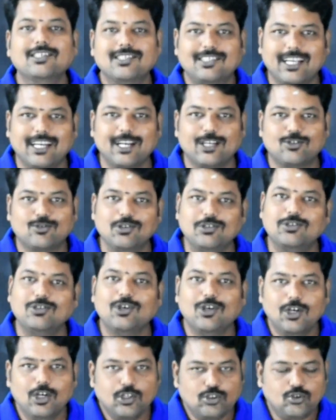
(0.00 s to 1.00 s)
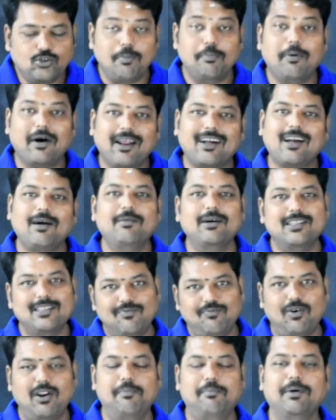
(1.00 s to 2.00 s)
சரிங்களா ஸ்டூடெண்ட்ஸ் ஸோ மறக்காமல் அதை
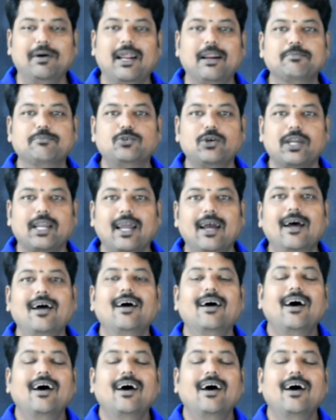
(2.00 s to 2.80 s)
ஃபில்அப் பண்ணி அனுப்பிச்சுங்க